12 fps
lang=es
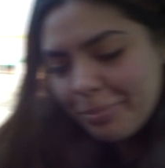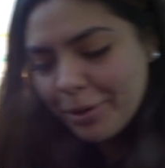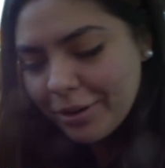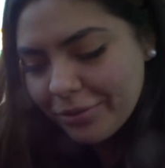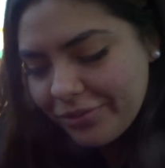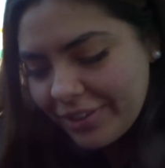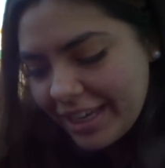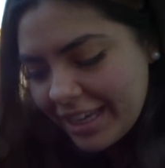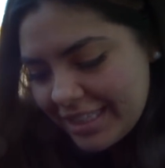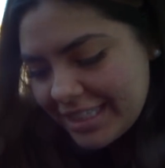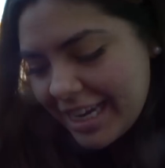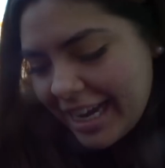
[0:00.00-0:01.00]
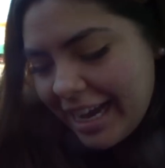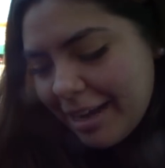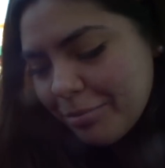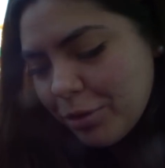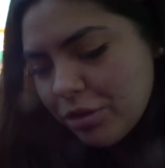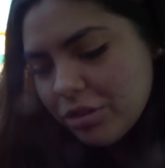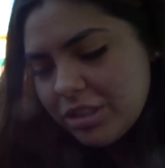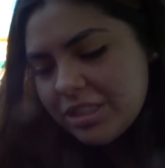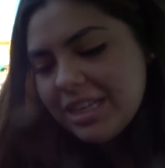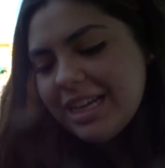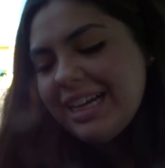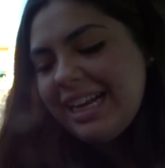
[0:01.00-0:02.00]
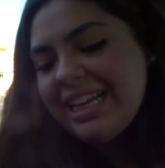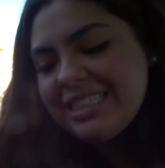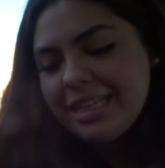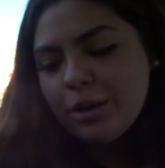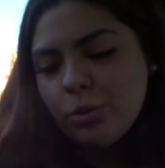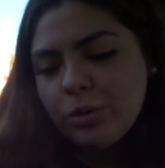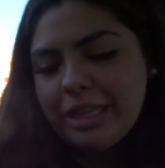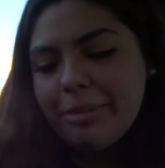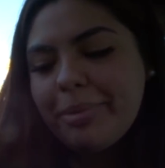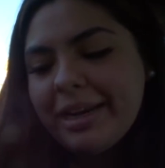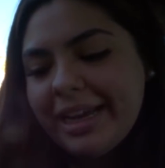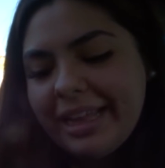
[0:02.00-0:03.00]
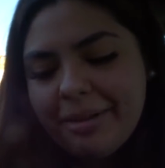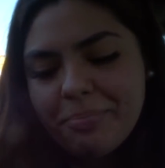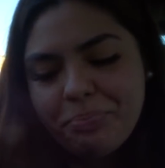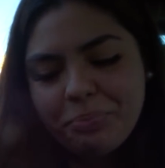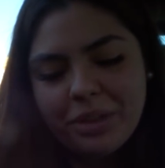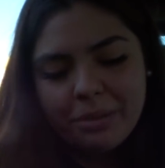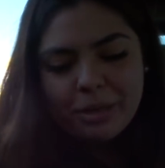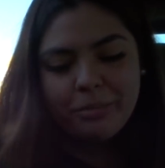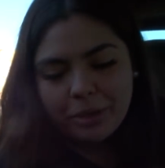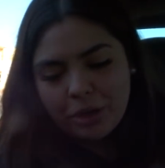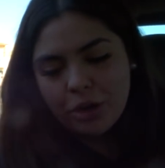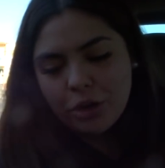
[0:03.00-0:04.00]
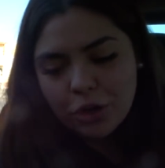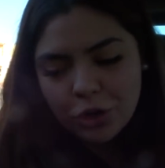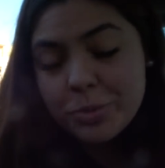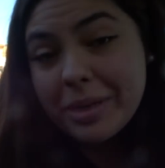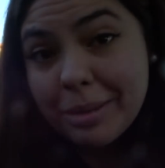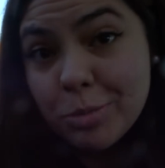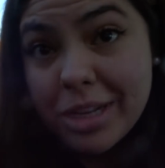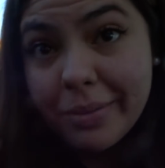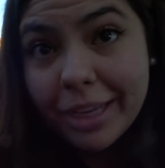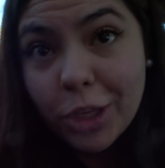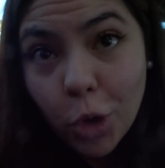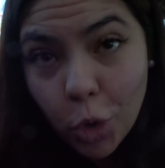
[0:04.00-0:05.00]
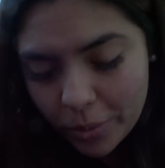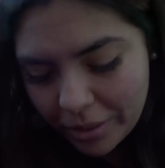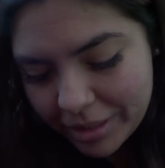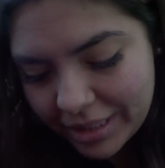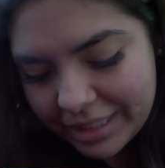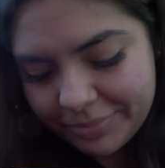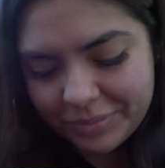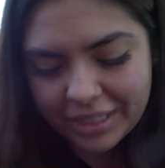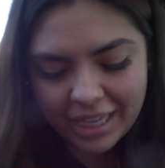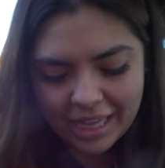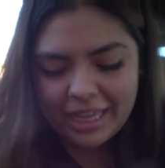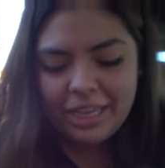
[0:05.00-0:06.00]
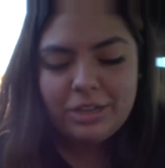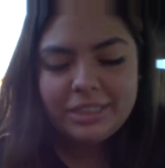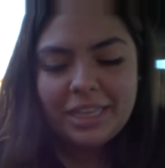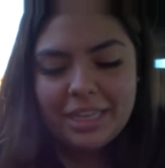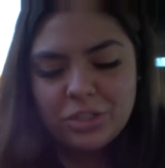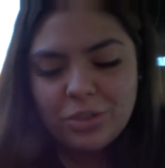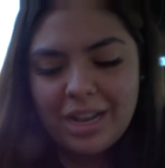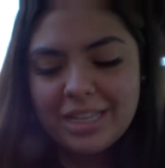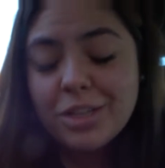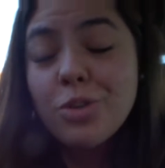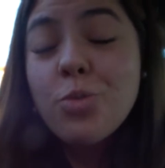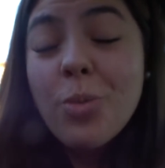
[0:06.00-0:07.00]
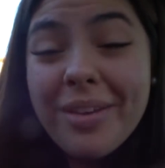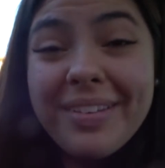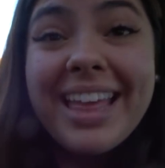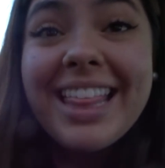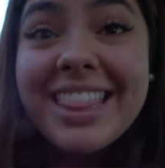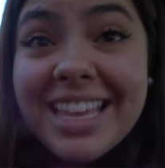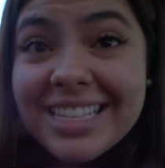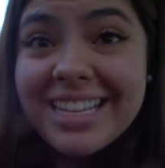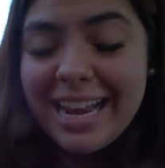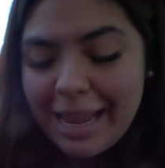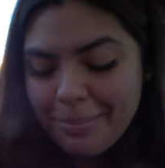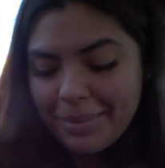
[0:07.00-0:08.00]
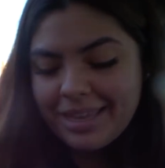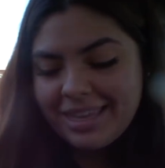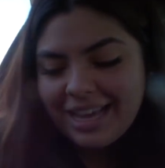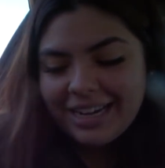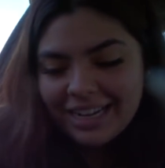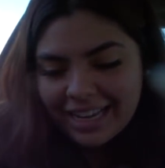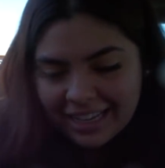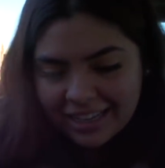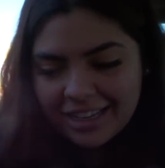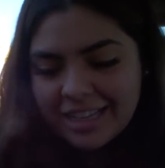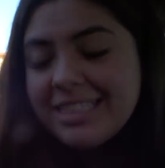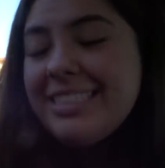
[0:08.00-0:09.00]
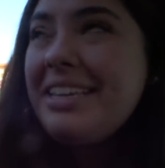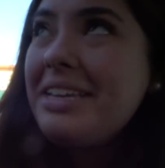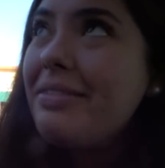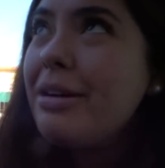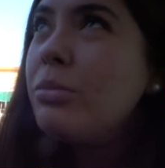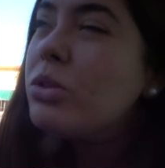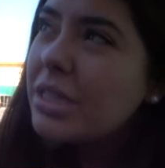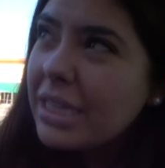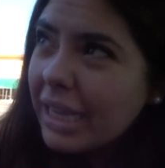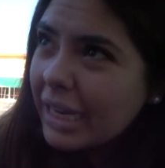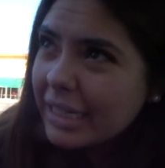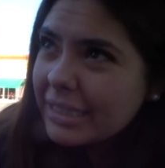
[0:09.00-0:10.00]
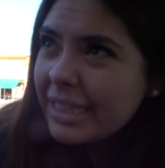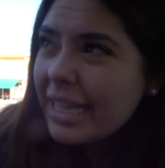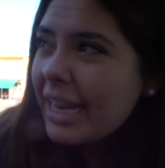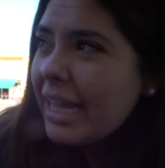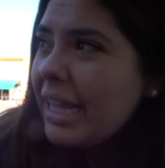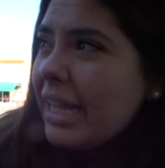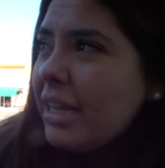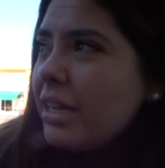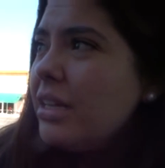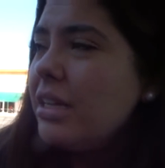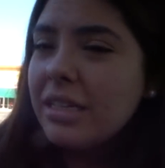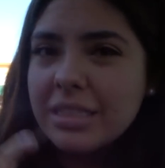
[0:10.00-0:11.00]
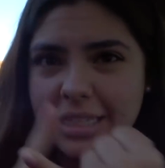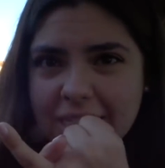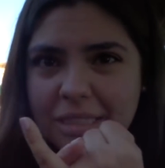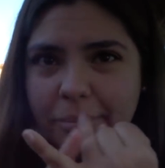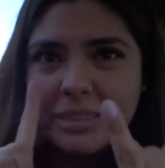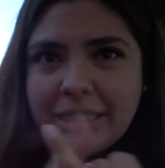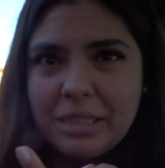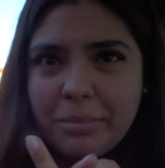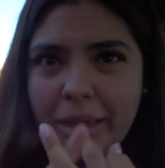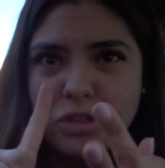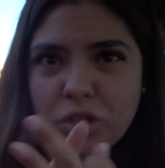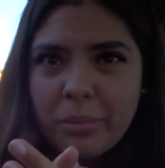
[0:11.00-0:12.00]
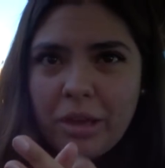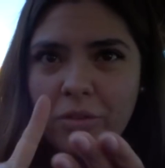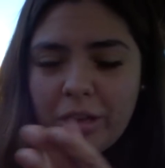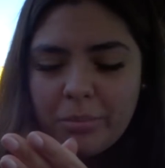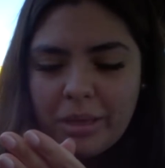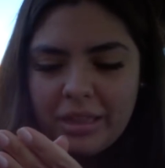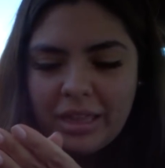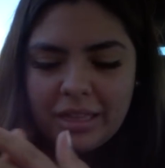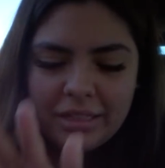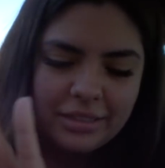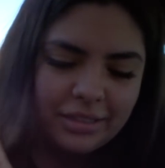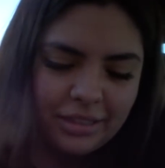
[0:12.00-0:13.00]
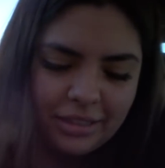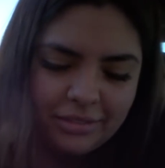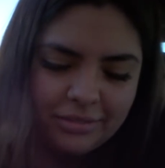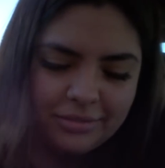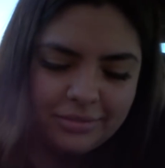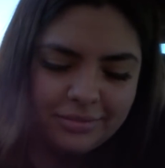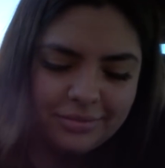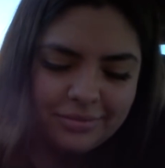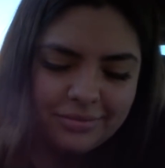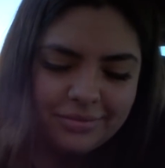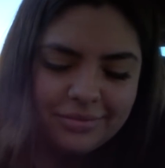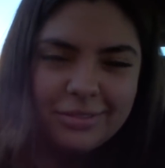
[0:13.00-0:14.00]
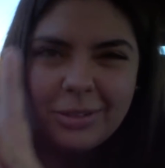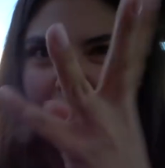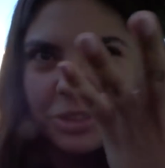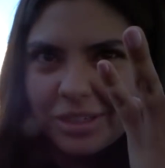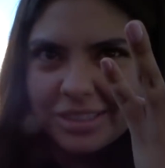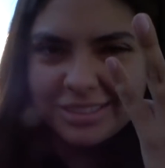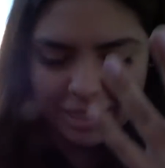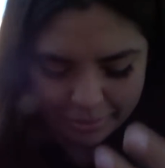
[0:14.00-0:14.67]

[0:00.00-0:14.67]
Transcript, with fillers: por fin llegamos a la segunda parada. Primero nos bajamos al baño, obviamente. Y ahorita ya son las 9, 10 de la mañana. Ya llevamos en carretera 6 y media, 7 y media, 8 y media, 9 y media, cuatro horas